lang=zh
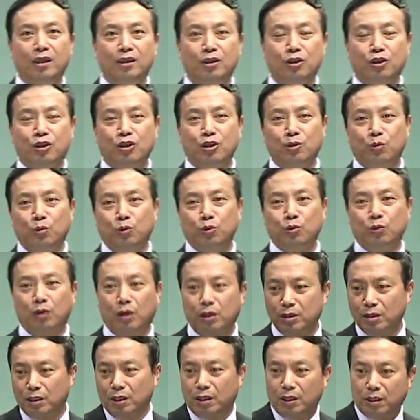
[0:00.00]
这事务
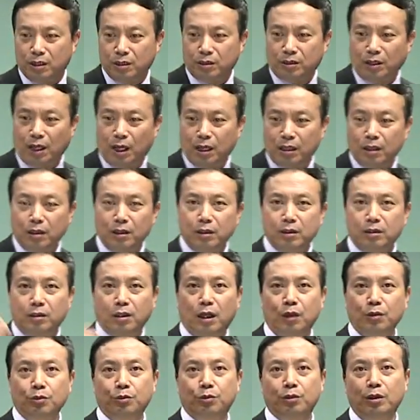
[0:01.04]
所向
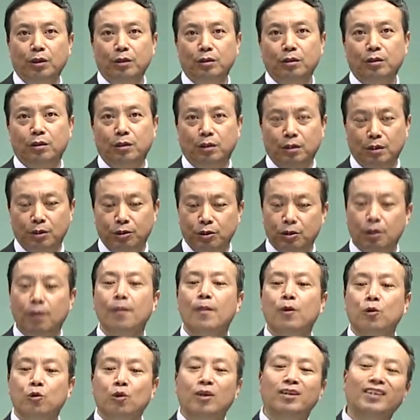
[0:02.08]
焦主任请示
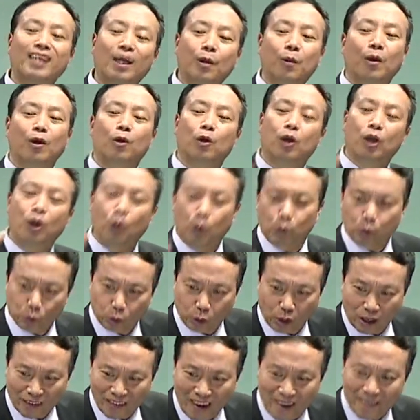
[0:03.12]
说这块有六种
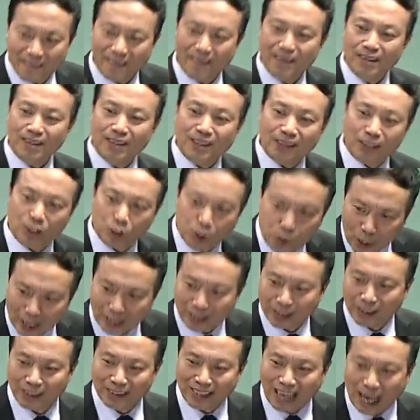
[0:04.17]
处理方法，让他
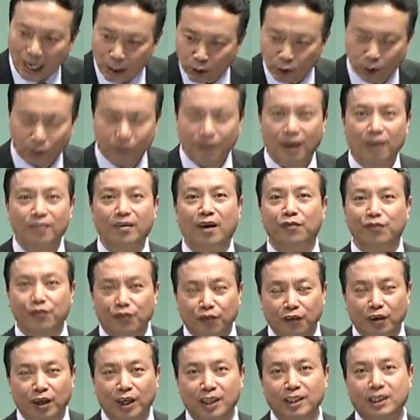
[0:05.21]
选择哪种方法
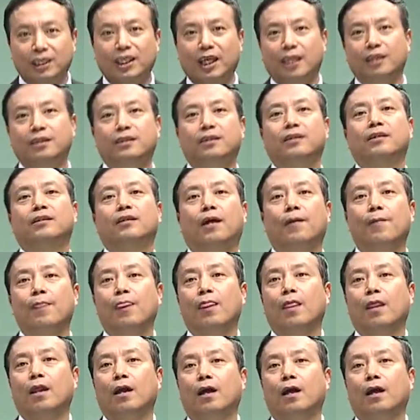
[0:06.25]
符合现行的。